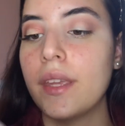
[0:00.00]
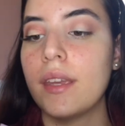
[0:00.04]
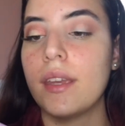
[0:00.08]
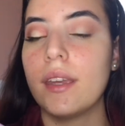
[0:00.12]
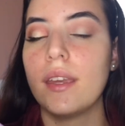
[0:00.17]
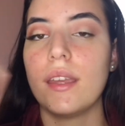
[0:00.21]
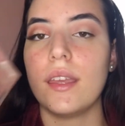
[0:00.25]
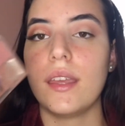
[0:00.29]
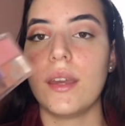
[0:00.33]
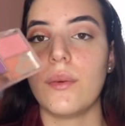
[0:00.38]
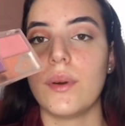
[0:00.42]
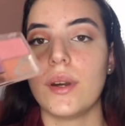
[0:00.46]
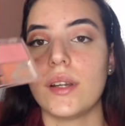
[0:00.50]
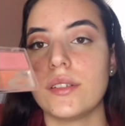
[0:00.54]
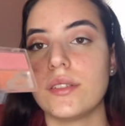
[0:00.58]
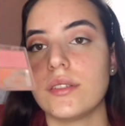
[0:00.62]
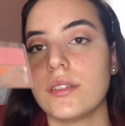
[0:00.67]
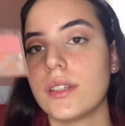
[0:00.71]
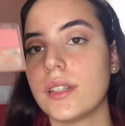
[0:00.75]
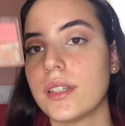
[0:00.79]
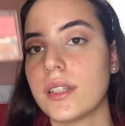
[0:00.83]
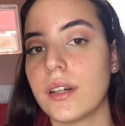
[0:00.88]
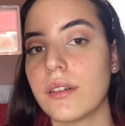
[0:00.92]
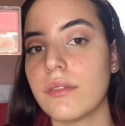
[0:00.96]
Eu acho
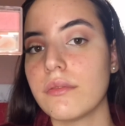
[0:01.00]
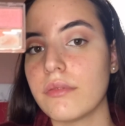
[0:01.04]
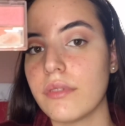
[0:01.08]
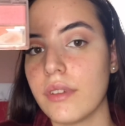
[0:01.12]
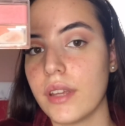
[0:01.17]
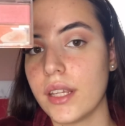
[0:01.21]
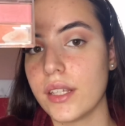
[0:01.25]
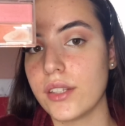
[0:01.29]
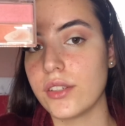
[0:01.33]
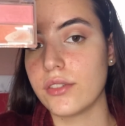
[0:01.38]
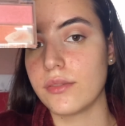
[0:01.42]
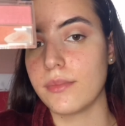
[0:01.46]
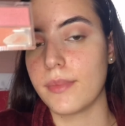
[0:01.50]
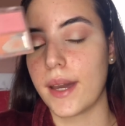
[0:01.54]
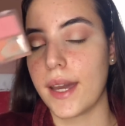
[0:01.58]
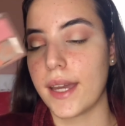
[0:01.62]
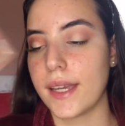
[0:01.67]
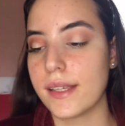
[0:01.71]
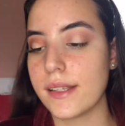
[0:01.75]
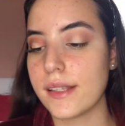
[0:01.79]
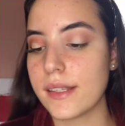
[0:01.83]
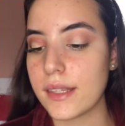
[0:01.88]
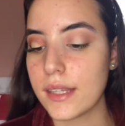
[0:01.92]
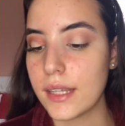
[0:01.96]
que não vende
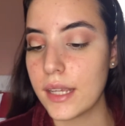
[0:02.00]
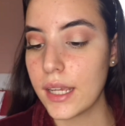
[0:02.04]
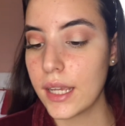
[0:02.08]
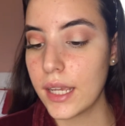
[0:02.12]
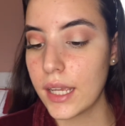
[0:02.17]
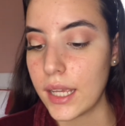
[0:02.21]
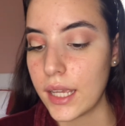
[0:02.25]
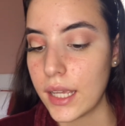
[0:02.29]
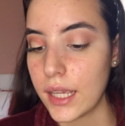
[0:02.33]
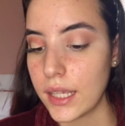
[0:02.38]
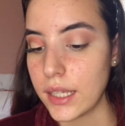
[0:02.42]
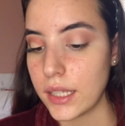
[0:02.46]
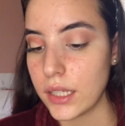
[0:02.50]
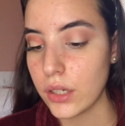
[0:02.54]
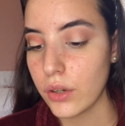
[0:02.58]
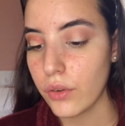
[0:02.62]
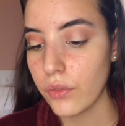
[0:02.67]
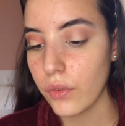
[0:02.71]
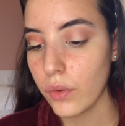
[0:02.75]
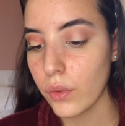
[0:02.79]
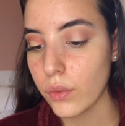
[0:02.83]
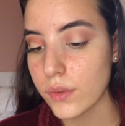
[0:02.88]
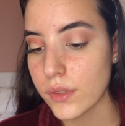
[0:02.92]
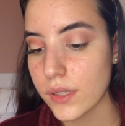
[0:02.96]
mais. E eu
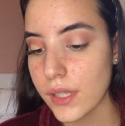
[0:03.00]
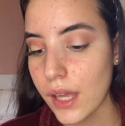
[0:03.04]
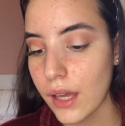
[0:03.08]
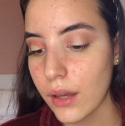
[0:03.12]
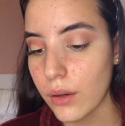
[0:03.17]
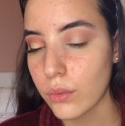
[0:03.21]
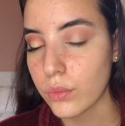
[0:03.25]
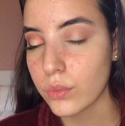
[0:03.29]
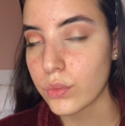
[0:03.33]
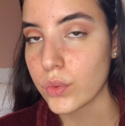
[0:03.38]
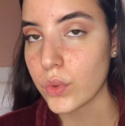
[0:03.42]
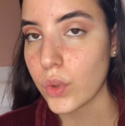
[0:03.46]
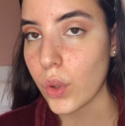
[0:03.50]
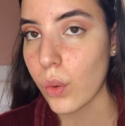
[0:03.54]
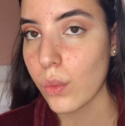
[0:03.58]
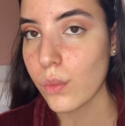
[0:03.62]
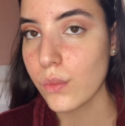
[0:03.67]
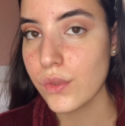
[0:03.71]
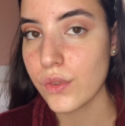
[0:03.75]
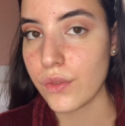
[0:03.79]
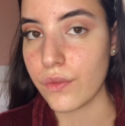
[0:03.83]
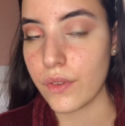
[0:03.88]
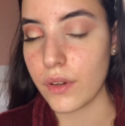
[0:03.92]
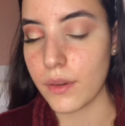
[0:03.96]
vou usar um tom
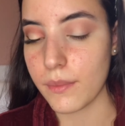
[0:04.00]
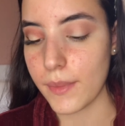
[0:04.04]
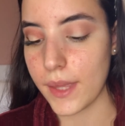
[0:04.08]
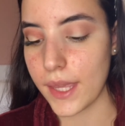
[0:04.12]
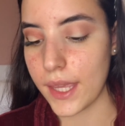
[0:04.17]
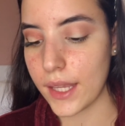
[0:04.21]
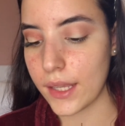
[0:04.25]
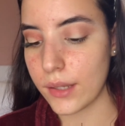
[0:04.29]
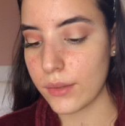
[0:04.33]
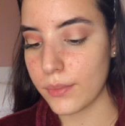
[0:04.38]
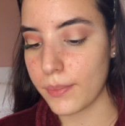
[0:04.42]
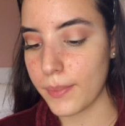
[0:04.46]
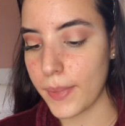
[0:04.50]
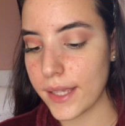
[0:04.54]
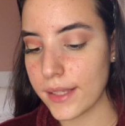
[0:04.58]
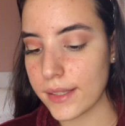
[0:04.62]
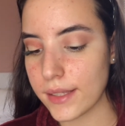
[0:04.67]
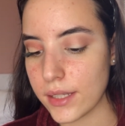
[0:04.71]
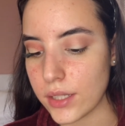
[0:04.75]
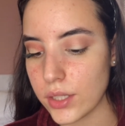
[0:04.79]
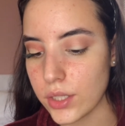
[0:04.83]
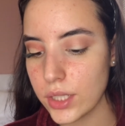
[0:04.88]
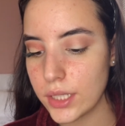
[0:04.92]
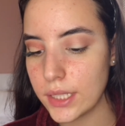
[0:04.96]
de vermelho bem
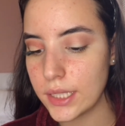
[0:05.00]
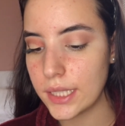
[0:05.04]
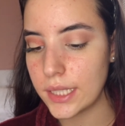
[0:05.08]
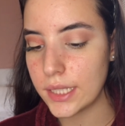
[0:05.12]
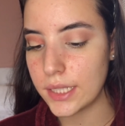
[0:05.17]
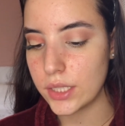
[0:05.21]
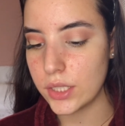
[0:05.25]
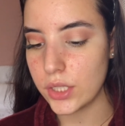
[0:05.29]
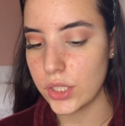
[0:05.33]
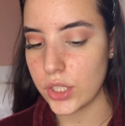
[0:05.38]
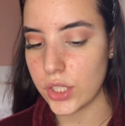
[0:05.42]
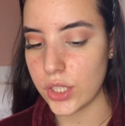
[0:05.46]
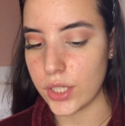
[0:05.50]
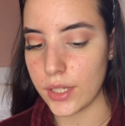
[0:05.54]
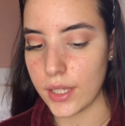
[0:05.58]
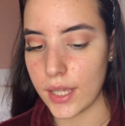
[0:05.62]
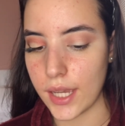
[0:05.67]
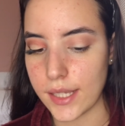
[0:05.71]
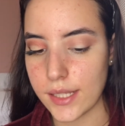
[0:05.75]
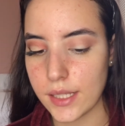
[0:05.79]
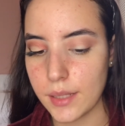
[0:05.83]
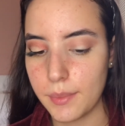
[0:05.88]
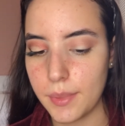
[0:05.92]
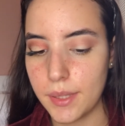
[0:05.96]
cintilante,
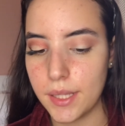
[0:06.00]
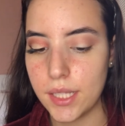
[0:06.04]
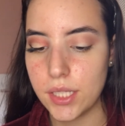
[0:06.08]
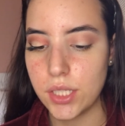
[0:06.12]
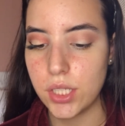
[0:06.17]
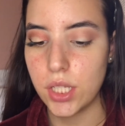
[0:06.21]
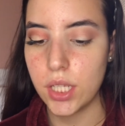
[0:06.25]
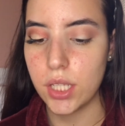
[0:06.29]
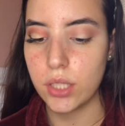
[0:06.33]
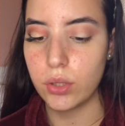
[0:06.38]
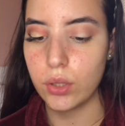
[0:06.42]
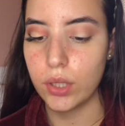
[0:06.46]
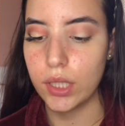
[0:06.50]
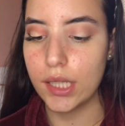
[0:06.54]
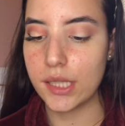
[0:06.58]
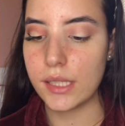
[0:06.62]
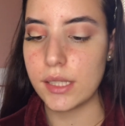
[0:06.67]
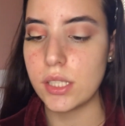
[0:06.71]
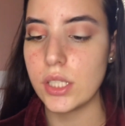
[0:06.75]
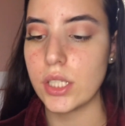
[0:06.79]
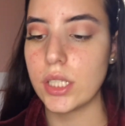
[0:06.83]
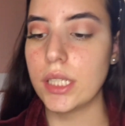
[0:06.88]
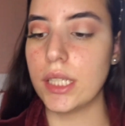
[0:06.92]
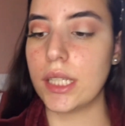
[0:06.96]
essa paletinha é toda
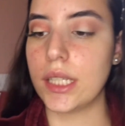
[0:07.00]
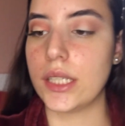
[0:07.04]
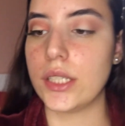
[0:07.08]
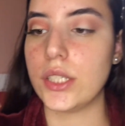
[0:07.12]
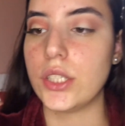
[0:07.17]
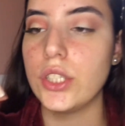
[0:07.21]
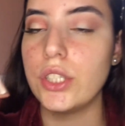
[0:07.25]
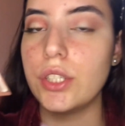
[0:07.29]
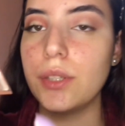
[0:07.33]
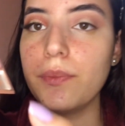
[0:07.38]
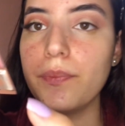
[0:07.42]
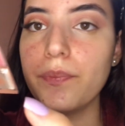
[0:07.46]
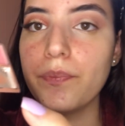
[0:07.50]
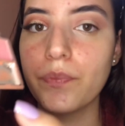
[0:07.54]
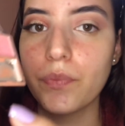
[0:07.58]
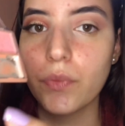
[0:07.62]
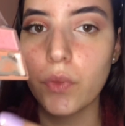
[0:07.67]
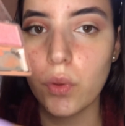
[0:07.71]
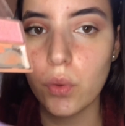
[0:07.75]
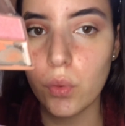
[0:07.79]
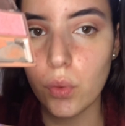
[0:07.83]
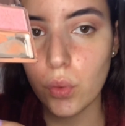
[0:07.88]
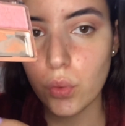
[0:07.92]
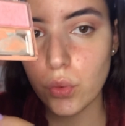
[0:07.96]
cintilante.
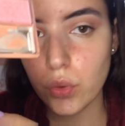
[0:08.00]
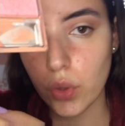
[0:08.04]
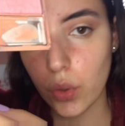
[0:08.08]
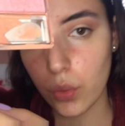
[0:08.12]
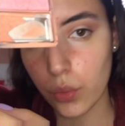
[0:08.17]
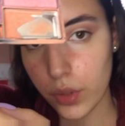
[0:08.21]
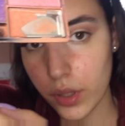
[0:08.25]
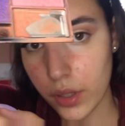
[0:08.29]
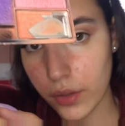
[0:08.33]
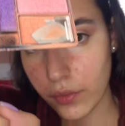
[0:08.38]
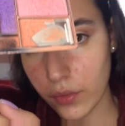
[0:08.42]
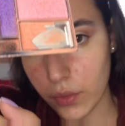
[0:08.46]
O tom que eu vou